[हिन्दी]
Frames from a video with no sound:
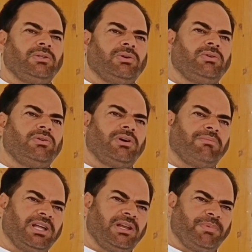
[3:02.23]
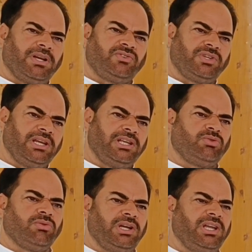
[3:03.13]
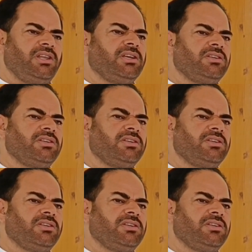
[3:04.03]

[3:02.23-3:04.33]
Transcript: तो हमारे पास चैलेंज तो है